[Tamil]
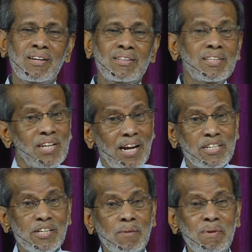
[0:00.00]
இந்த
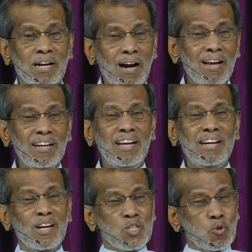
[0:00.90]
ஞாயிற்றுக்கிழமை காலையிலே
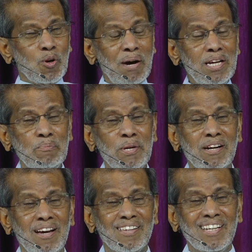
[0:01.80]
நீங்கள்
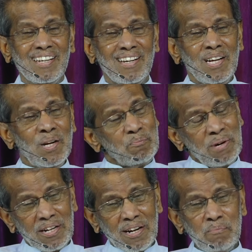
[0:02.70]
சுகமாயிருப்பீர்களாக
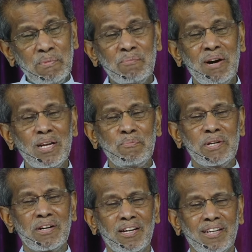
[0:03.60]
மன
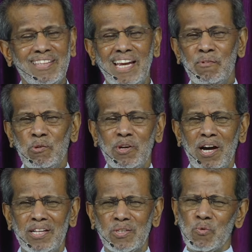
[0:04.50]
ரம்யமாயிருப்பீர்களாக தேவனுடைய
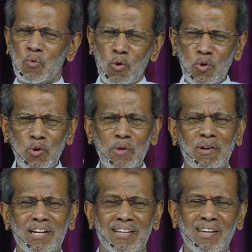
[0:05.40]
ஆலயத்திற்கு ஓடோடி
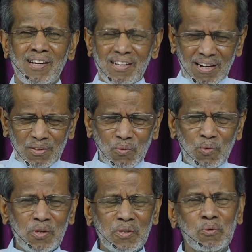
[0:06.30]
வர கர்த்தர்
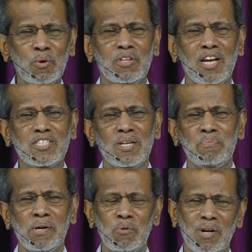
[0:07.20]
உங்களுக்கு ஒத்தாசை
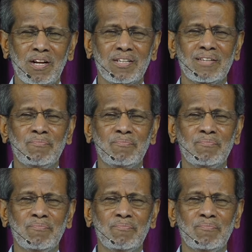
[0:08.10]
பண்ணுவாராக